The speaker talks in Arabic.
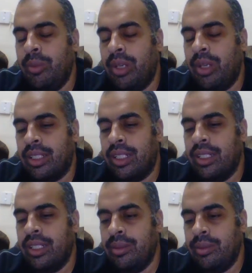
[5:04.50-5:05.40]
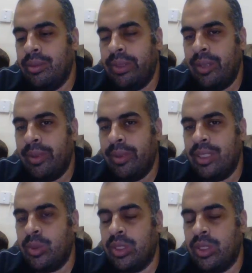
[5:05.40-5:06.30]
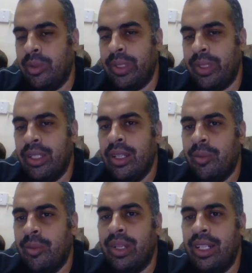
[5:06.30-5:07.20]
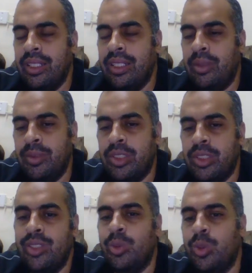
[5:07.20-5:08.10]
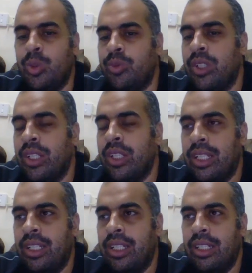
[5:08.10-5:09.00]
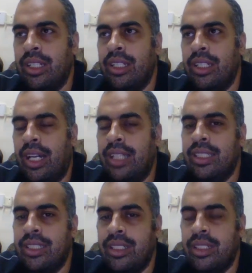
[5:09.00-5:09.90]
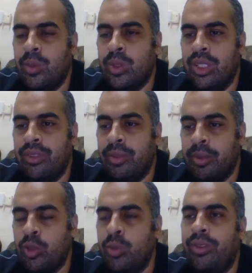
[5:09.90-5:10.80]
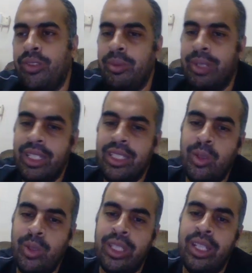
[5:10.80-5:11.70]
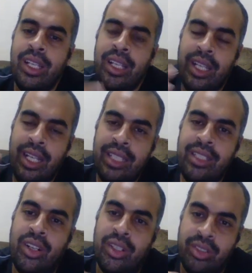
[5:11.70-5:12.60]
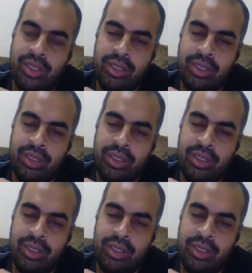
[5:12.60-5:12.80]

اكتر ان البرنامج الناس مهتمة بيه من خلال انت بتعمل سيرش وتشوف عدد الوظائف المطلوبة في المجال دوت ان الاكتر